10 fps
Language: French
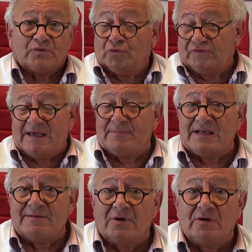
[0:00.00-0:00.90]
Deuxième
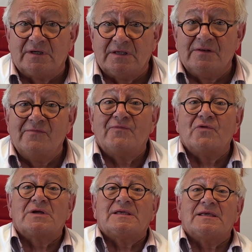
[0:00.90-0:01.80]
élément, il
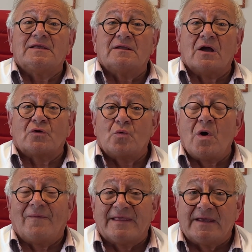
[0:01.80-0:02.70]
faut qu'il y ait un
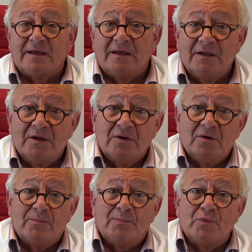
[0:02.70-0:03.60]
courant d'air
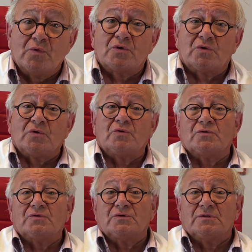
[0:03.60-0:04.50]
pour que
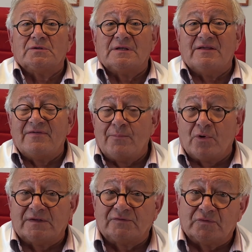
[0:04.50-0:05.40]

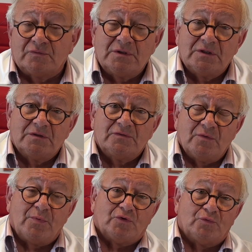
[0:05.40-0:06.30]
l'évaporation se
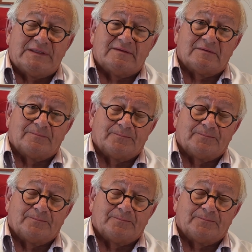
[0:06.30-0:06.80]
produise.